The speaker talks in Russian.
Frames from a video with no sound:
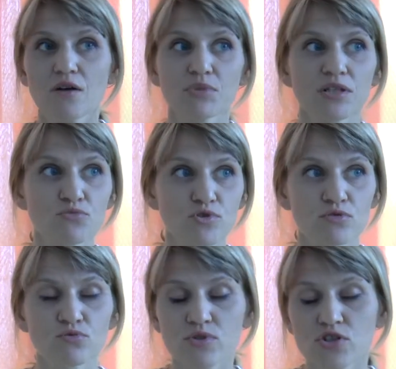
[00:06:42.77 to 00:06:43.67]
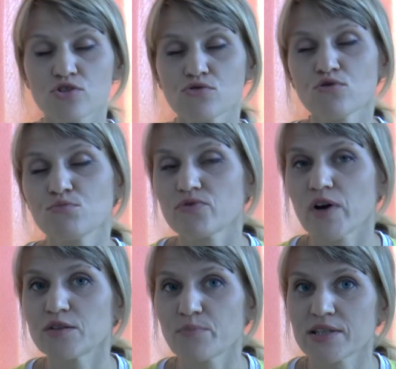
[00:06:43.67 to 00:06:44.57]
Потому что ну, зачастую
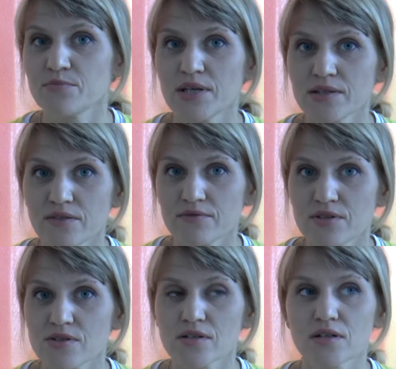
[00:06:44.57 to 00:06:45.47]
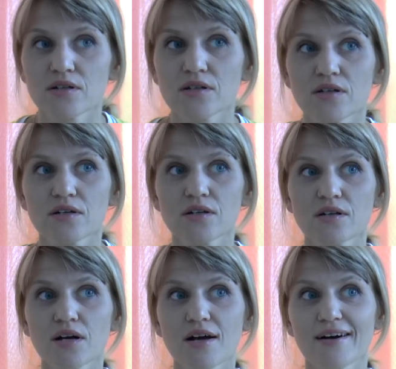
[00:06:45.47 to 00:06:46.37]
бывает подмена ведь
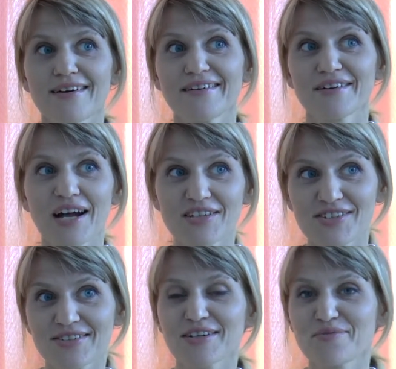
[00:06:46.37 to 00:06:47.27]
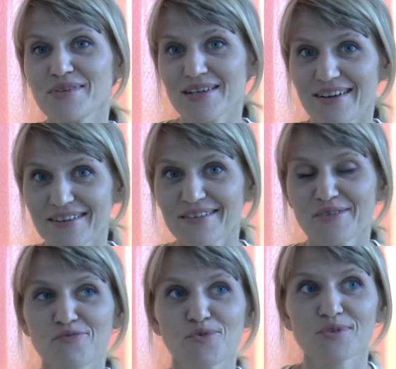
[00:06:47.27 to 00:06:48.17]
э, э, картинок мира.
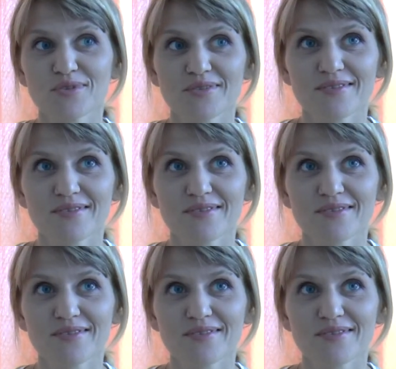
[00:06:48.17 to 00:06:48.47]
Вот.